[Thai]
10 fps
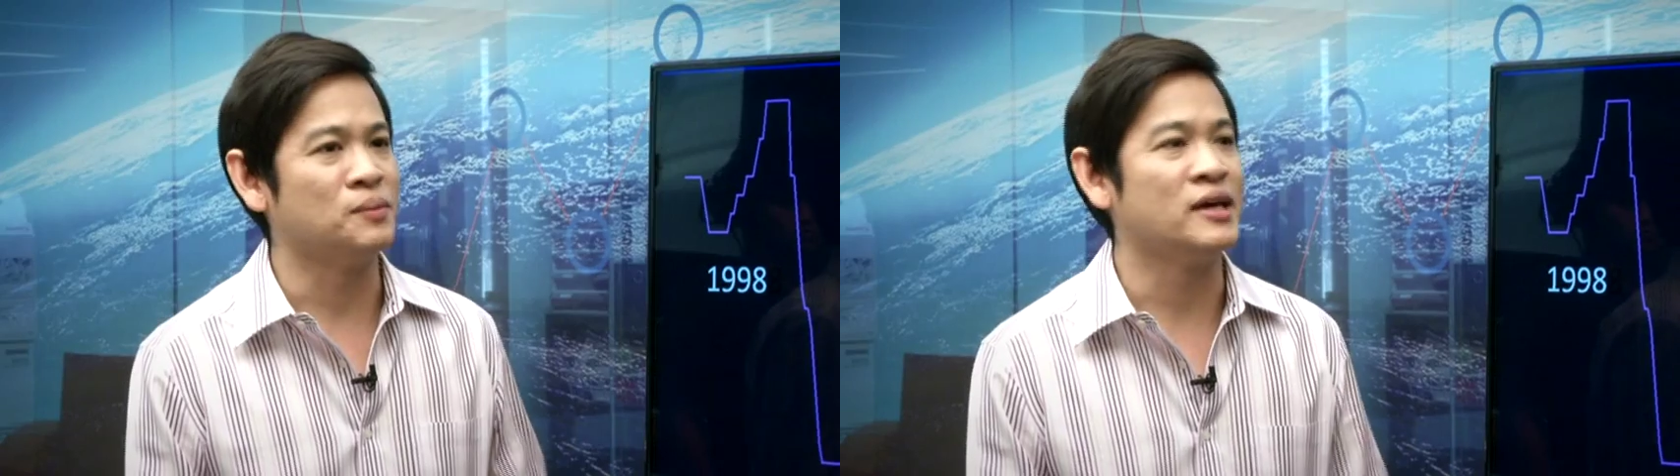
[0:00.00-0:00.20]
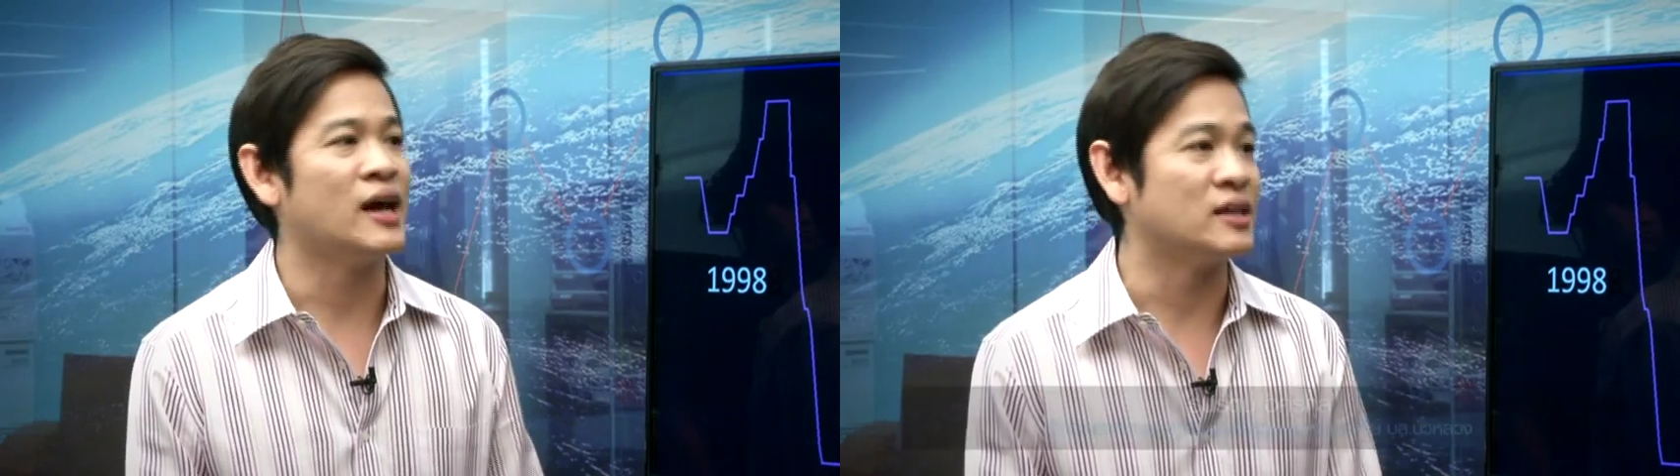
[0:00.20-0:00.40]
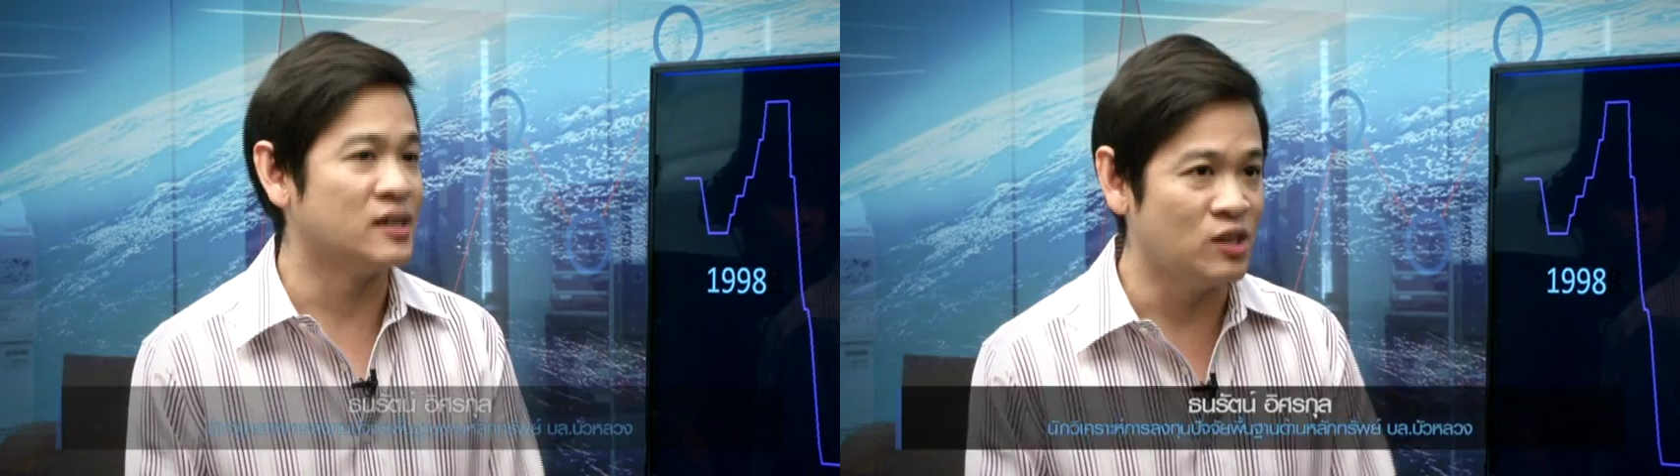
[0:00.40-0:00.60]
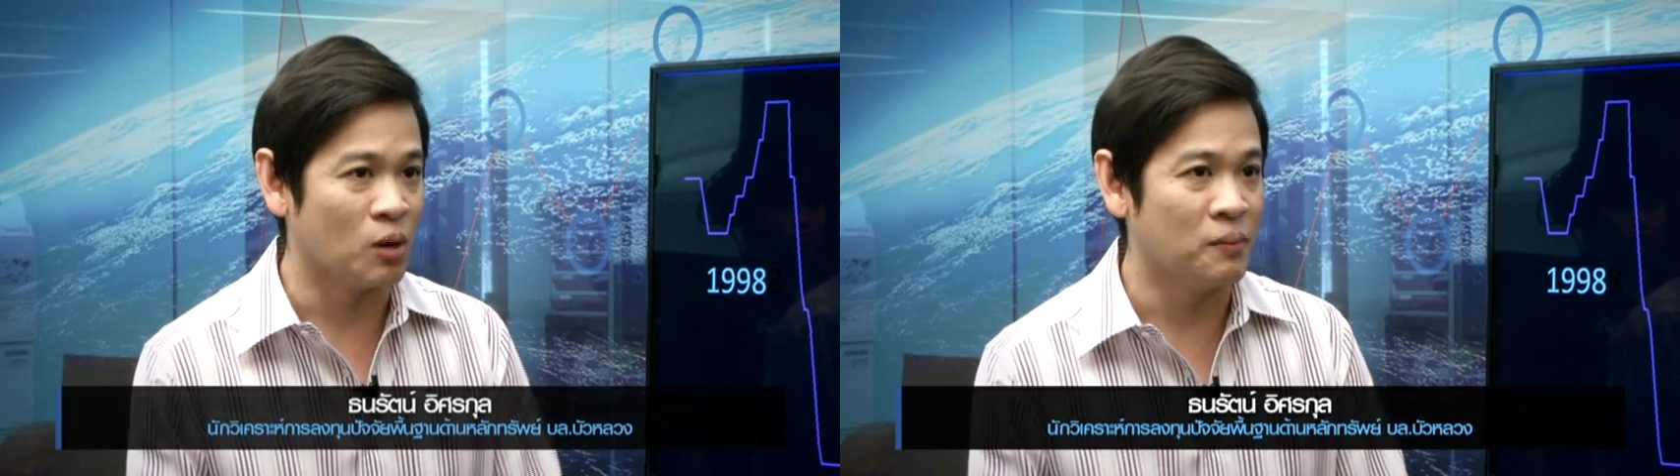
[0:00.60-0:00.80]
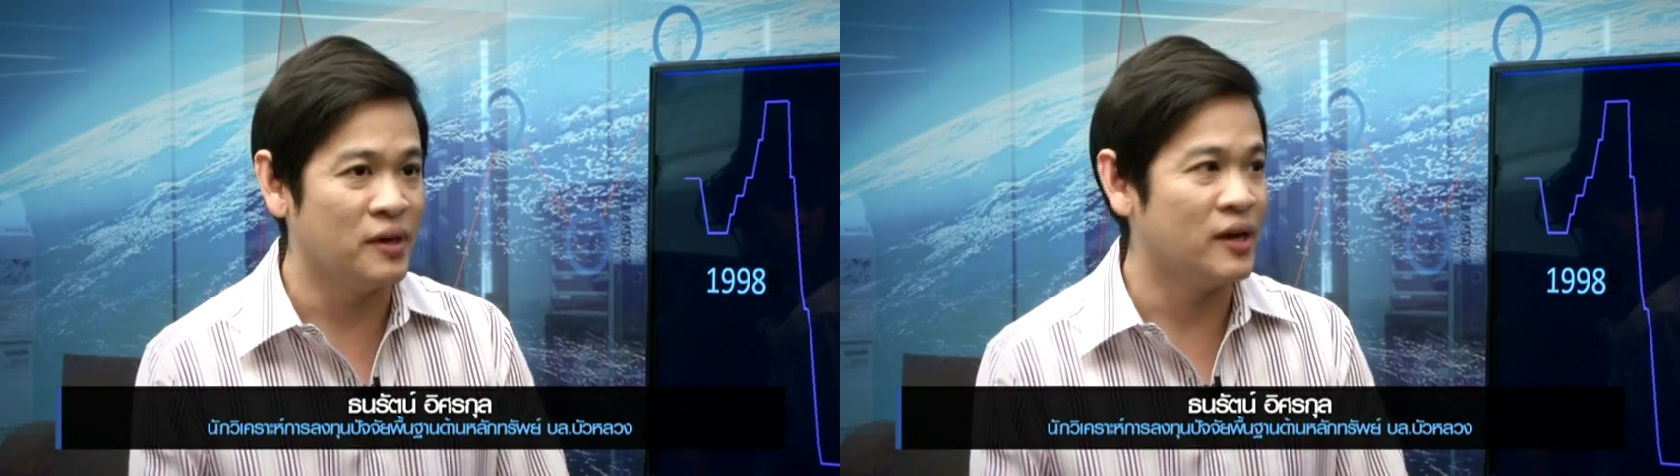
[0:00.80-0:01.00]
จะมีการขึ้น
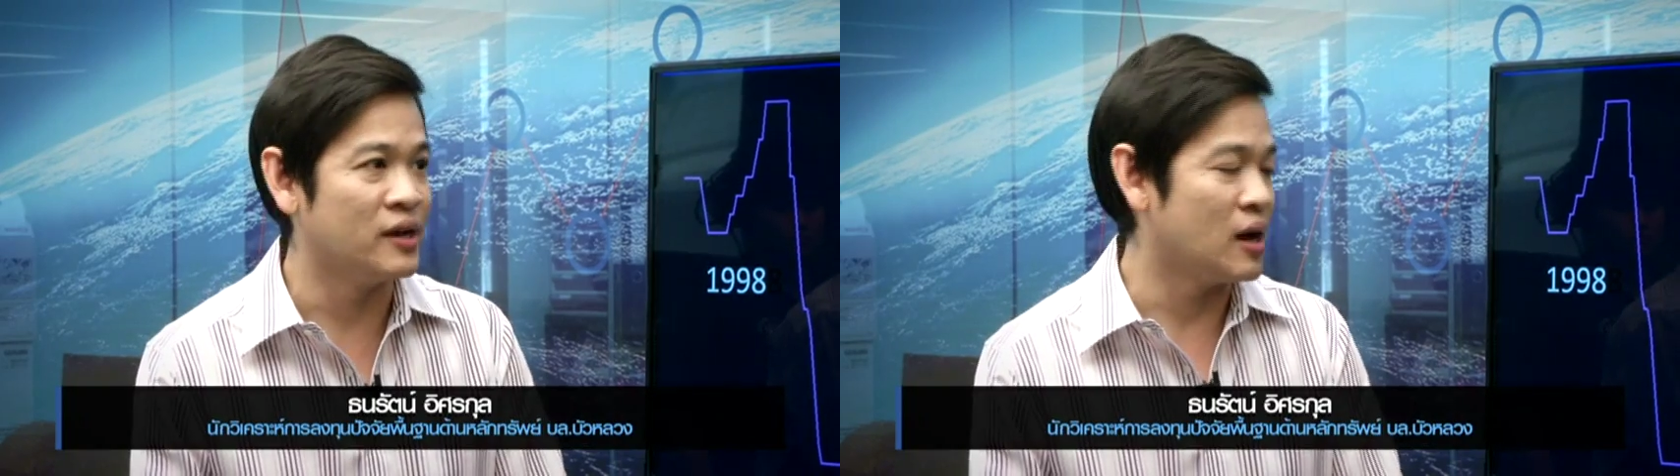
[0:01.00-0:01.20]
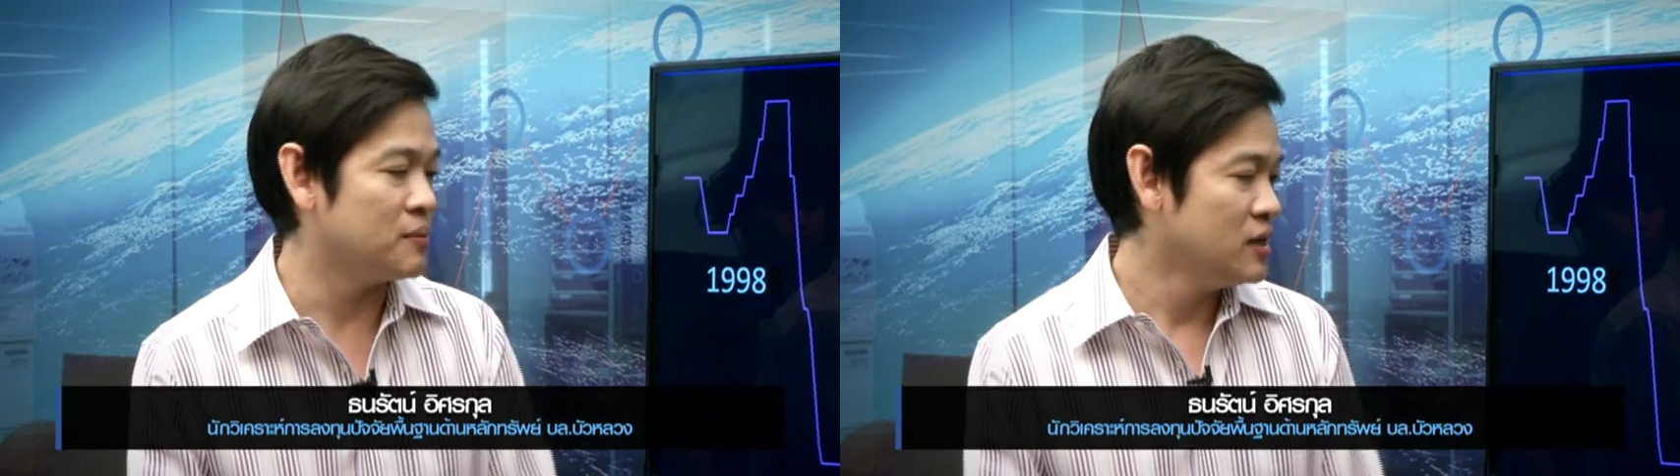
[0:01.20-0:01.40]
ดอกเบี้ยนะครั